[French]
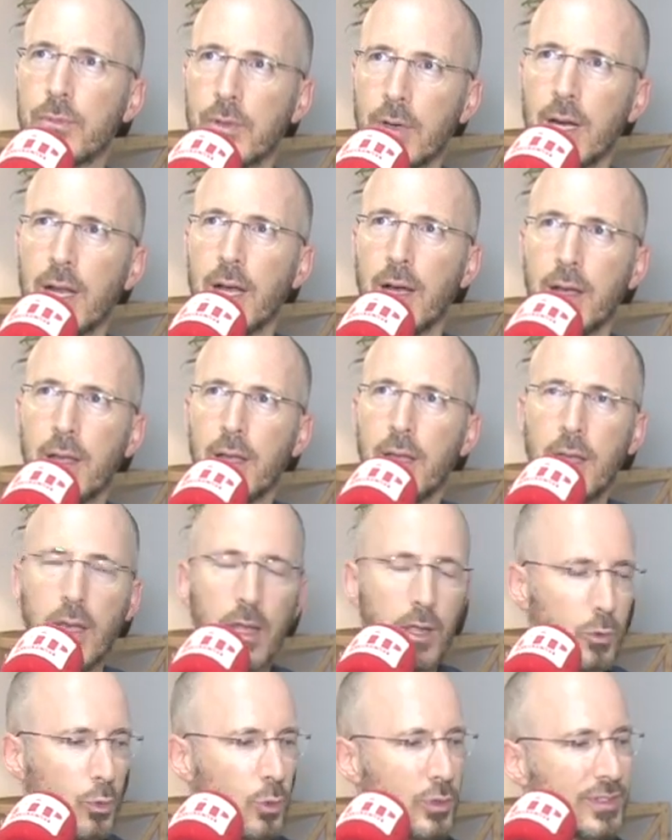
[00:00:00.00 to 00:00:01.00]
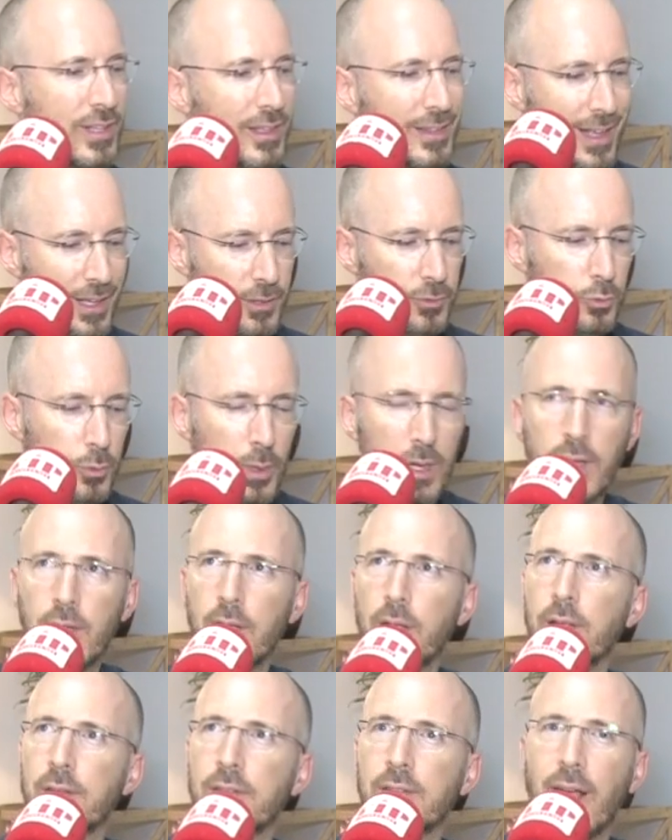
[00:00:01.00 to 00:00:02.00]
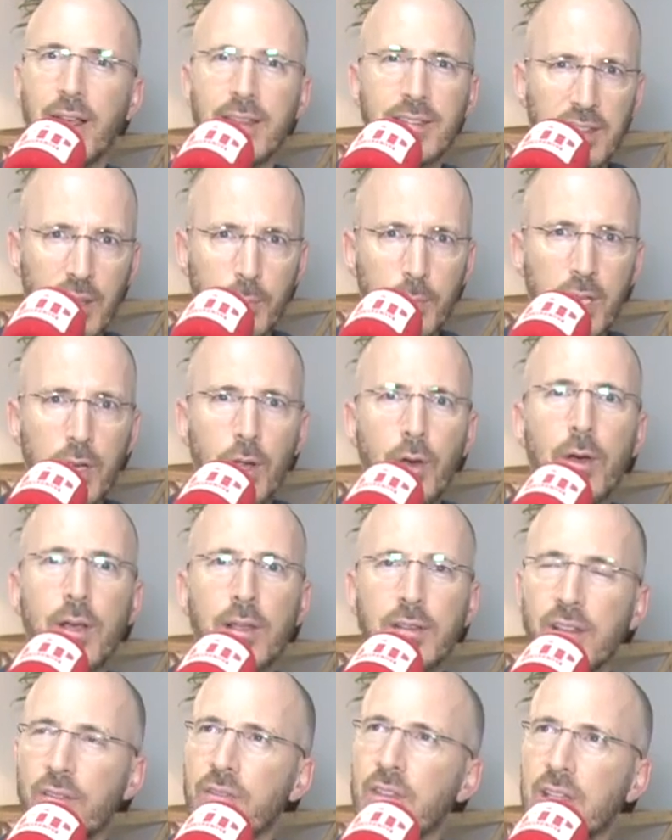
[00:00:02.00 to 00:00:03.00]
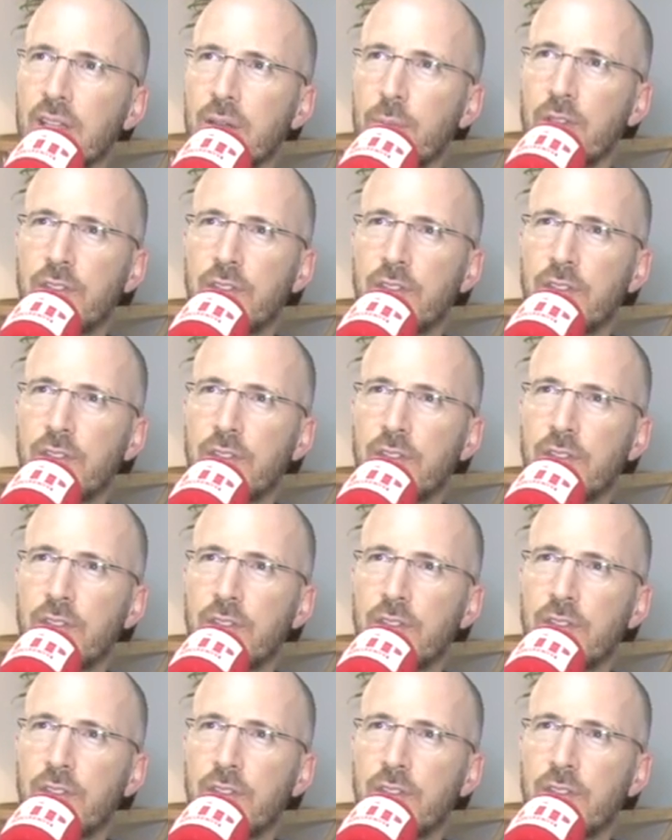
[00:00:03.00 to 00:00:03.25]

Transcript: Voilà. Donc c'est un soin, ça a 5000 ans, hein, ça vient des